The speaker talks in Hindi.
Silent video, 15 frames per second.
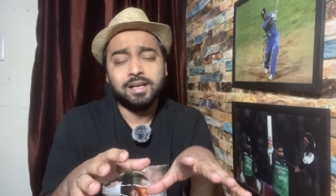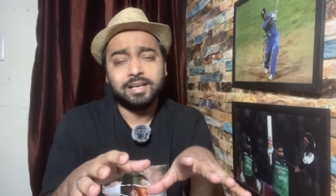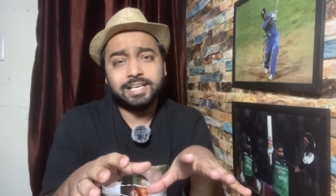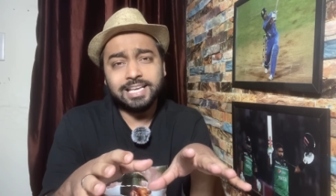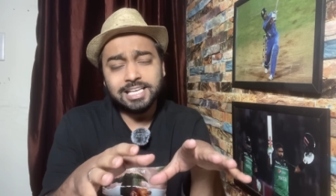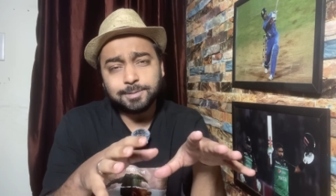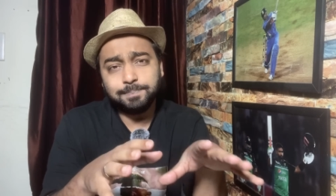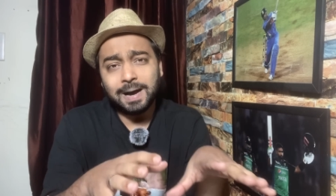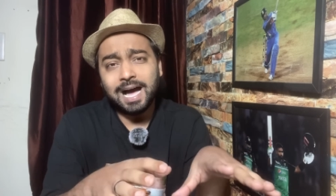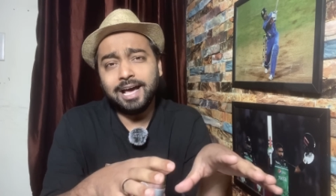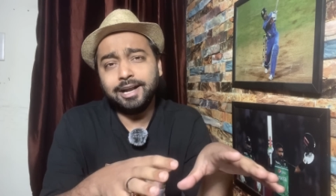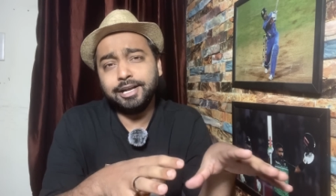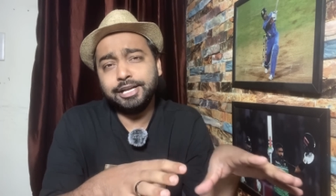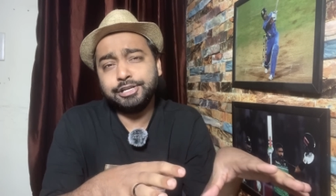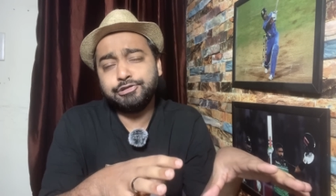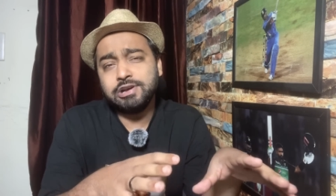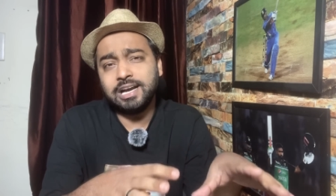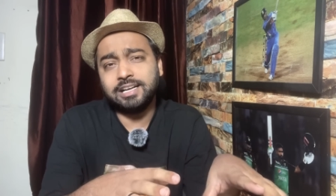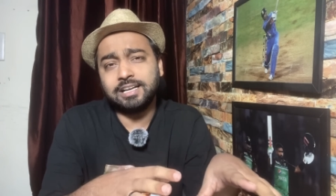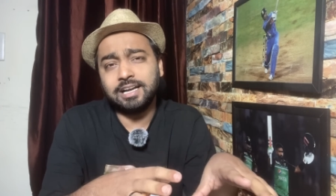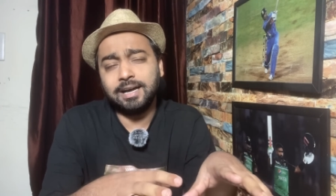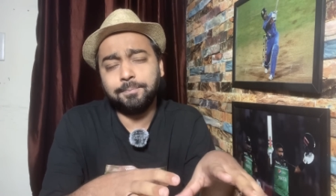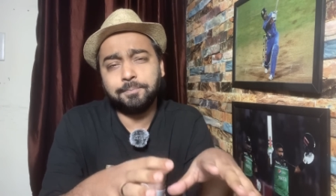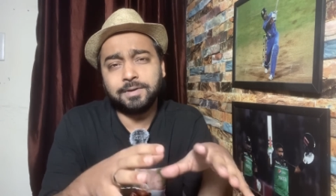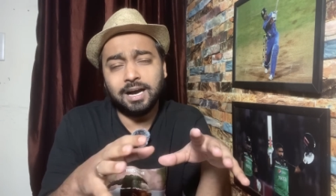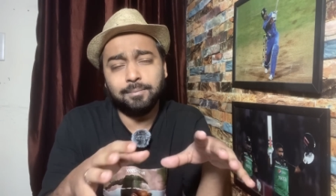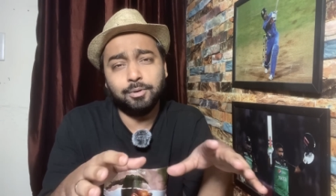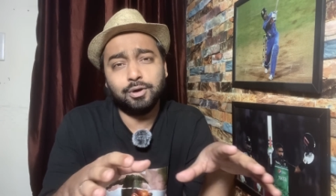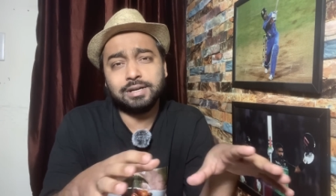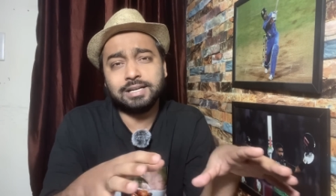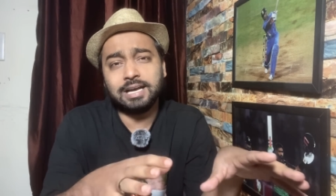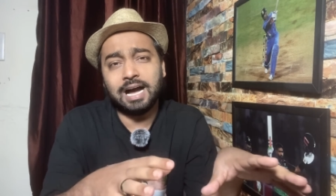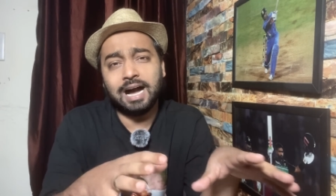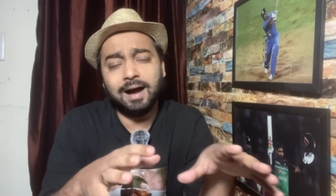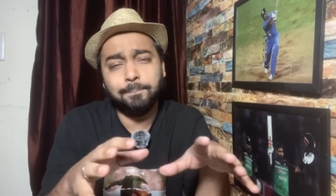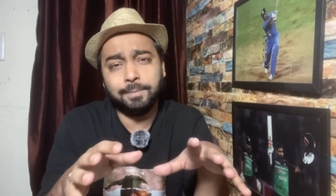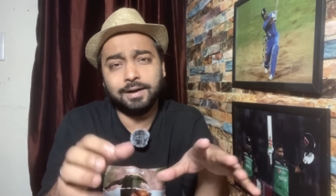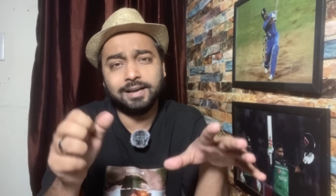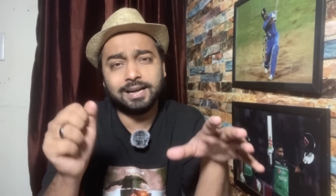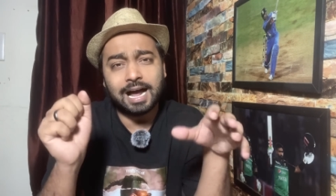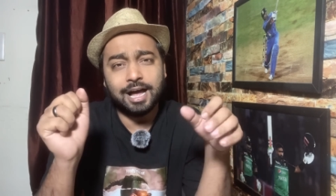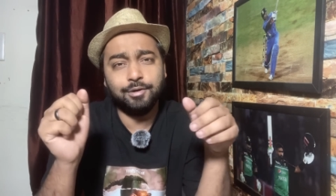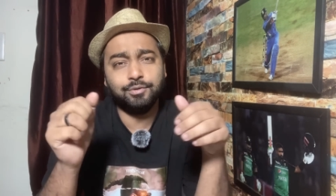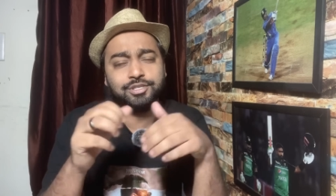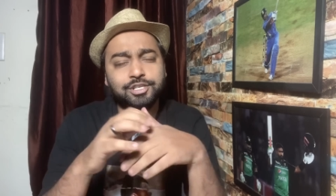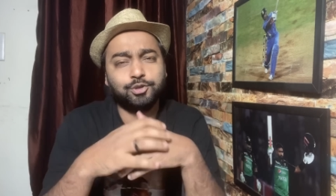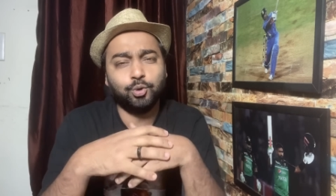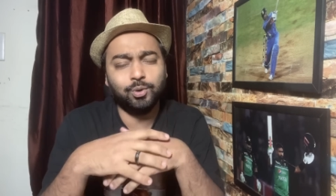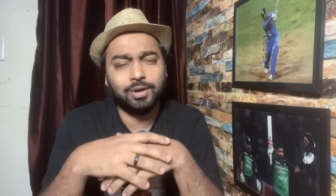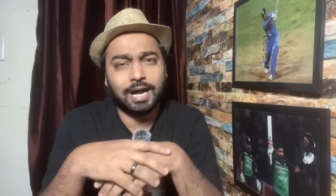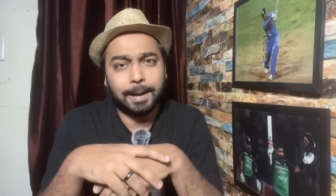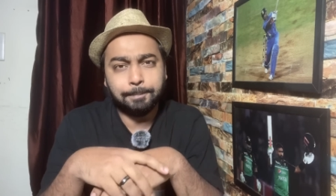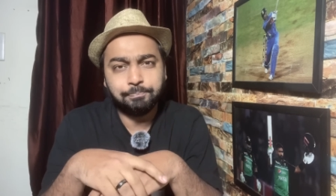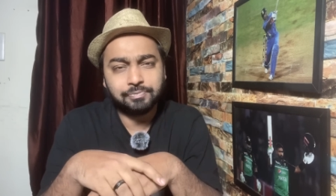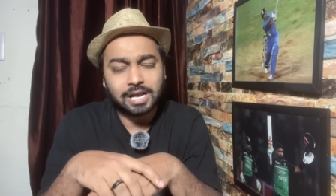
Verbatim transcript: कि इस बार एशिया कप कब और कहां पर आयोजित होगा